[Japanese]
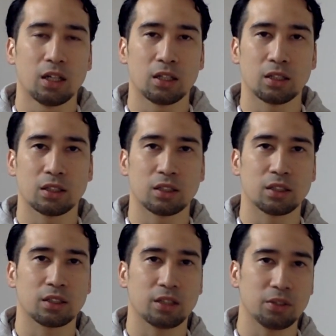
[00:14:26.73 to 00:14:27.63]

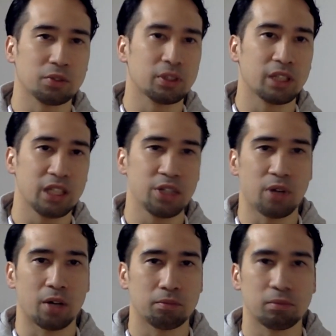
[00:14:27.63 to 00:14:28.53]
えー、基本的に
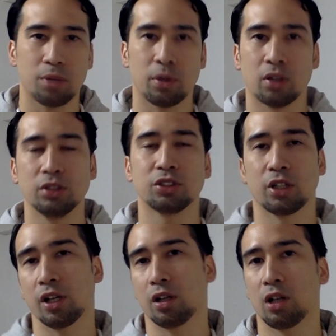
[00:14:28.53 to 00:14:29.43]
はまあまあいいん
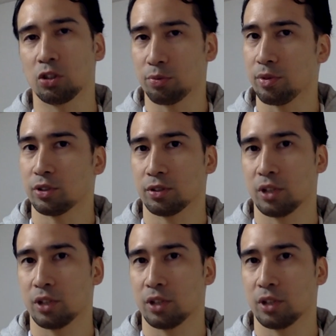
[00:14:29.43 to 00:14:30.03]
じゃないかなと思います。